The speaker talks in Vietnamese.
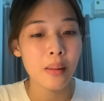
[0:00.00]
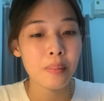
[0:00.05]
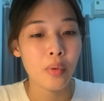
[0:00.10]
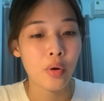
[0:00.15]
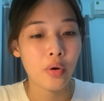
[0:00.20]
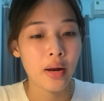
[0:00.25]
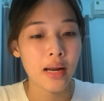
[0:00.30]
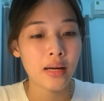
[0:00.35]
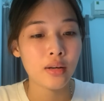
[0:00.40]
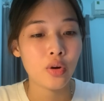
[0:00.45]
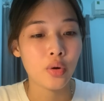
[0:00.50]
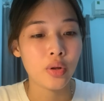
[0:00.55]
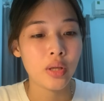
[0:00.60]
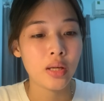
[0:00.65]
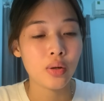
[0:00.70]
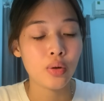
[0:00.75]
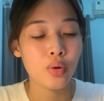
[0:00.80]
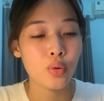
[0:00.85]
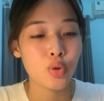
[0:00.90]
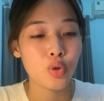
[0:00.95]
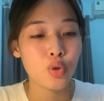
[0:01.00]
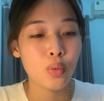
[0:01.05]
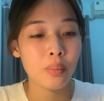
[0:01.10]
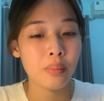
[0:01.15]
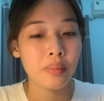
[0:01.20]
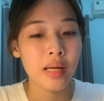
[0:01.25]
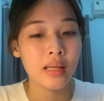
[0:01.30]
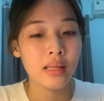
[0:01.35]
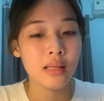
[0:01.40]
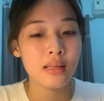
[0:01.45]
món ăn có nhiệt độ trung
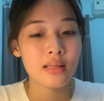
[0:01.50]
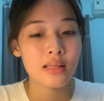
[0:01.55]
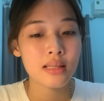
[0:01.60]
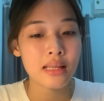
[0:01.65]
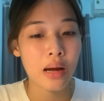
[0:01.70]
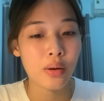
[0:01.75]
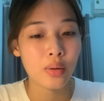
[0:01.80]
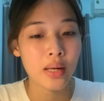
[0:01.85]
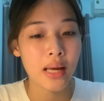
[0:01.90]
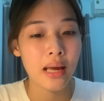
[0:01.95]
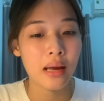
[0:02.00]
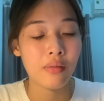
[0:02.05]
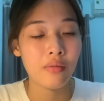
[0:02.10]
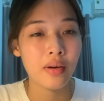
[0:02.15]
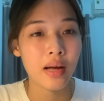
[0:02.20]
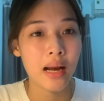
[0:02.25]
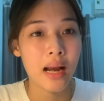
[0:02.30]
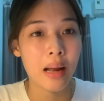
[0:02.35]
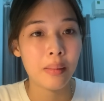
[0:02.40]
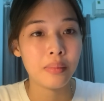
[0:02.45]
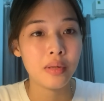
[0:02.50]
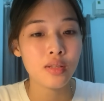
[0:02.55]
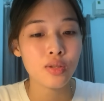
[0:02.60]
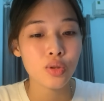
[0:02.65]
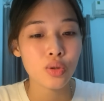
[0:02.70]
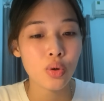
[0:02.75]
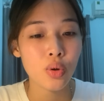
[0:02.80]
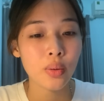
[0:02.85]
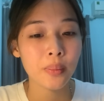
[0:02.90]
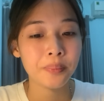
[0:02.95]
bình như xào nhẹ và làm nước
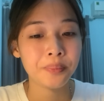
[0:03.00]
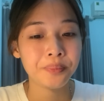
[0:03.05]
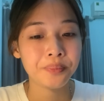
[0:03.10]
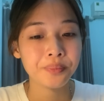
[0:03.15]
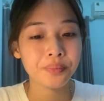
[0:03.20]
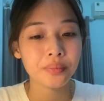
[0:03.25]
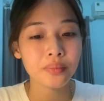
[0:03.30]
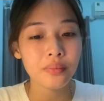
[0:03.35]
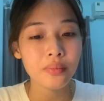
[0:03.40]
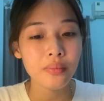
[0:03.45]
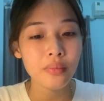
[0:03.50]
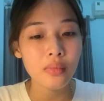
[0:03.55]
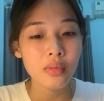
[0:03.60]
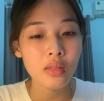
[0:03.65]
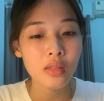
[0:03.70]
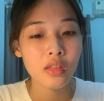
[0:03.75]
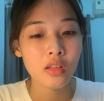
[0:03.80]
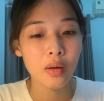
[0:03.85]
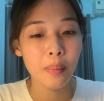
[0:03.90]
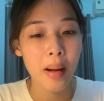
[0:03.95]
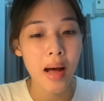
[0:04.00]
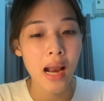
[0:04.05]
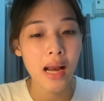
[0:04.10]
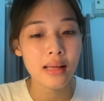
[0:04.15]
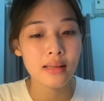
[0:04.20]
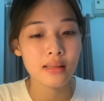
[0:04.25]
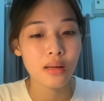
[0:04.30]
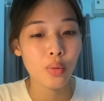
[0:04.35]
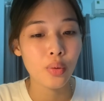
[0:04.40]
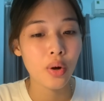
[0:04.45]
sốt. Thứ ba là
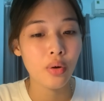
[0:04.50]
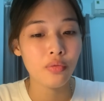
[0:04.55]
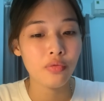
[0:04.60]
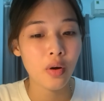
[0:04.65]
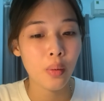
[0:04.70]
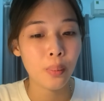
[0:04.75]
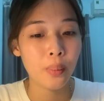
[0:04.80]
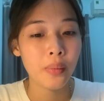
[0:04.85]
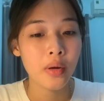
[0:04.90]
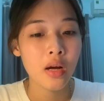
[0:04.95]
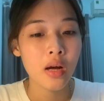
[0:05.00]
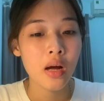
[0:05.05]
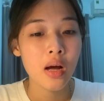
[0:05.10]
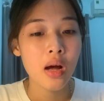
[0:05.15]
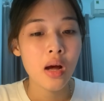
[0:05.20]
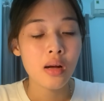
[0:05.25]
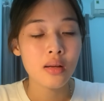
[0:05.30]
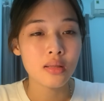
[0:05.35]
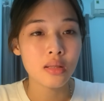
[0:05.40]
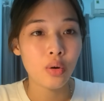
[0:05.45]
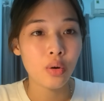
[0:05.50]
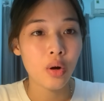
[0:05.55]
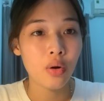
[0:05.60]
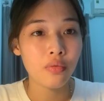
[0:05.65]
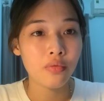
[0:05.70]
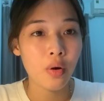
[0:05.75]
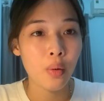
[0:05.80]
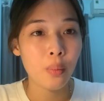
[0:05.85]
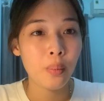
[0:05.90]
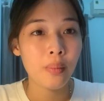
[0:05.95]
dầu đậu phộng. Dầu đậu
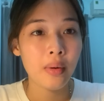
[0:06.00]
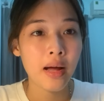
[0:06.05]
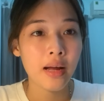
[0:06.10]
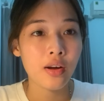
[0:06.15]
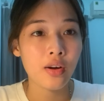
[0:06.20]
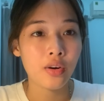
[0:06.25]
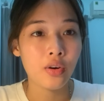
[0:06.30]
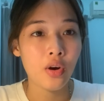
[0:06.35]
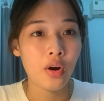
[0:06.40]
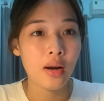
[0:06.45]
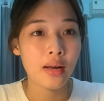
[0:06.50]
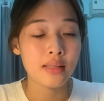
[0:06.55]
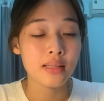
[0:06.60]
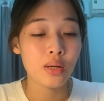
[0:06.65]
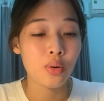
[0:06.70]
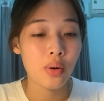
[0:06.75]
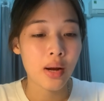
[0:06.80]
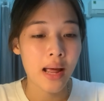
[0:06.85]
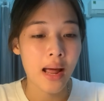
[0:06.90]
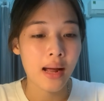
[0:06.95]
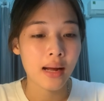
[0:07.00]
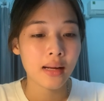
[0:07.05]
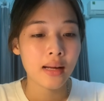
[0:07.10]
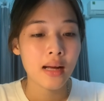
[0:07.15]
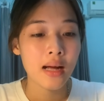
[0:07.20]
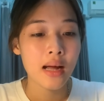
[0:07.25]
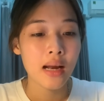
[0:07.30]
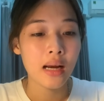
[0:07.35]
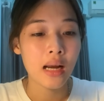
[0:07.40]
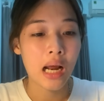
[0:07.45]
phộng hay còn gọi là dầu lạc
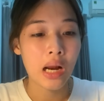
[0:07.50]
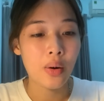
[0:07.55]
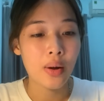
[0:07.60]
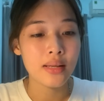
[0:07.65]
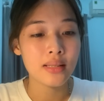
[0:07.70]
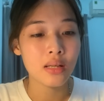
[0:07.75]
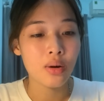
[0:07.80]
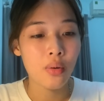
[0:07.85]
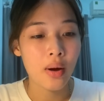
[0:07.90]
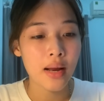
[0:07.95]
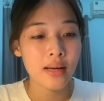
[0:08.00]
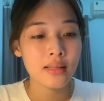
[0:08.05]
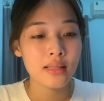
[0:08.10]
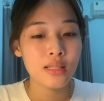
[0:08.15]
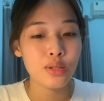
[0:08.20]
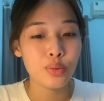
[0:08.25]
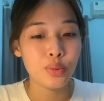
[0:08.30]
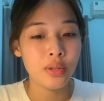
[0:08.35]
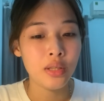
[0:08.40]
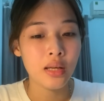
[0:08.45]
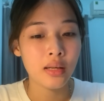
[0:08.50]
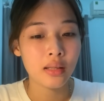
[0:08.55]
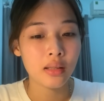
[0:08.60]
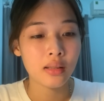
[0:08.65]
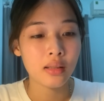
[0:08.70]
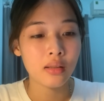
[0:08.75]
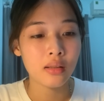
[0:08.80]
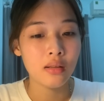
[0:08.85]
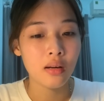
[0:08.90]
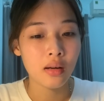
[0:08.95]
là loại dầu ăn chịu nhiệt
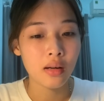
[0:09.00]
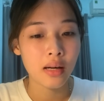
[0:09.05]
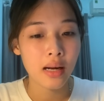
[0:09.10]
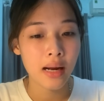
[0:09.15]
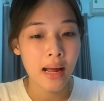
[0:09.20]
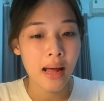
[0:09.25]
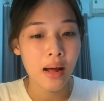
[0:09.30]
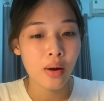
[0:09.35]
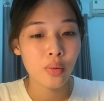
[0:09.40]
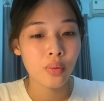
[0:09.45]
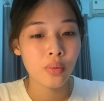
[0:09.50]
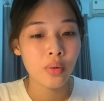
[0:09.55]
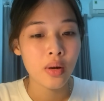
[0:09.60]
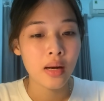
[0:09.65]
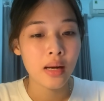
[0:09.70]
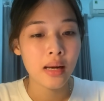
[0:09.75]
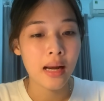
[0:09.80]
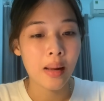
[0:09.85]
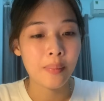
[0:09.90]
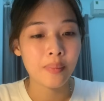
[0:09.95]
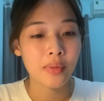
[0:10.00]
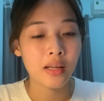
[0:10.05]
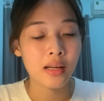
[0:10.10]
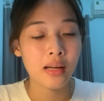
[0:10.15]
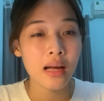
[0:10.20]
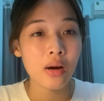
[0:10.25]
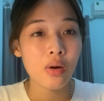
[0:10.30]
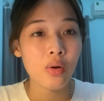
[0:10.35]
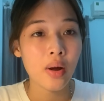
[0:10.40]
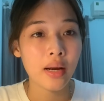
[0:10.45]
được cao làm từ
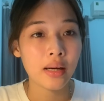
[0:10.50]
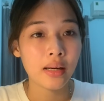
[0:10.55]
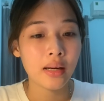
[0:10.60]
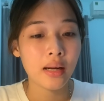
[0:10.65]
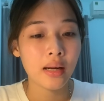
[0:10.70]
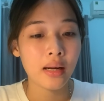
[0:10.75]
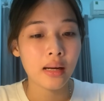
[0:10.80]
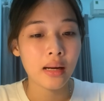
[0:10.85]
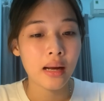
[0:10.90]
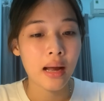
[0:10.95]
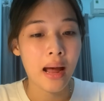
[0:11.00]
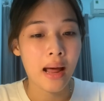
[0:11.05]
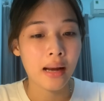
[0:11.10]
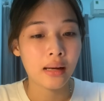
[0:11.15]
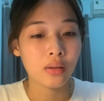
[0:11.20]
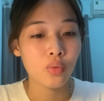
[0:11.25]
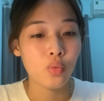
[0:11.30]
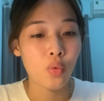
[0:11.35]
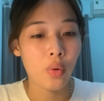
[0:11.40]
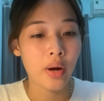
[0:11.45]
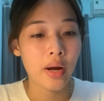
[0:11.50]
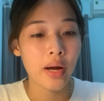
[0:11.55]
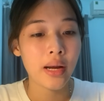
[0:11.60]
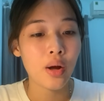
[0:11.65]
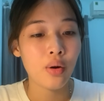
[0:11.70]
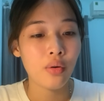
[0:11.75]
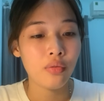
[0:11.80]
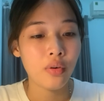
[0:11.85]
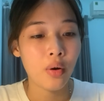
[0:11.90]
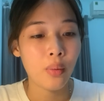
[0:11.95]
các loại hạt của cây
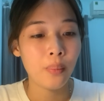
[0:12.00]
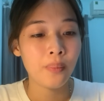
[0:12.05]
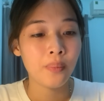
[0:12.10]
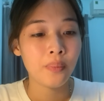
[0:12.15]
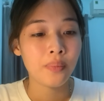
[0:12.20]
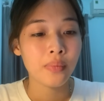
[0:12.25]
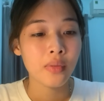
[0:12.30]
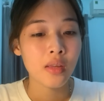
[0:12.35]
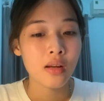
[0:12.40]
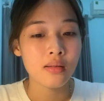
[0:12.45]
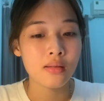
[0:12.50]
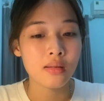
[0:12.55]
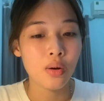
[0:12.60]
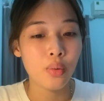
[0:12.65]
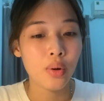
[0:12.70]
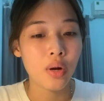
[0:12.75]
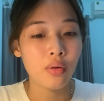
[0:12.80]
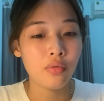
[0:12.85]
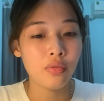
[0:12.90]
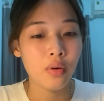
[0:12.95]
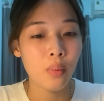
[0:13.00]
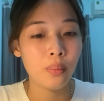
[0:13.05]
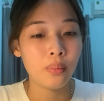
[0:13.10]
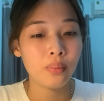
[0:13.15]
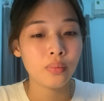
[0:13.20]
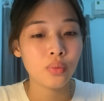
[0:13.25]
đậu phộng, dầu đậu phộng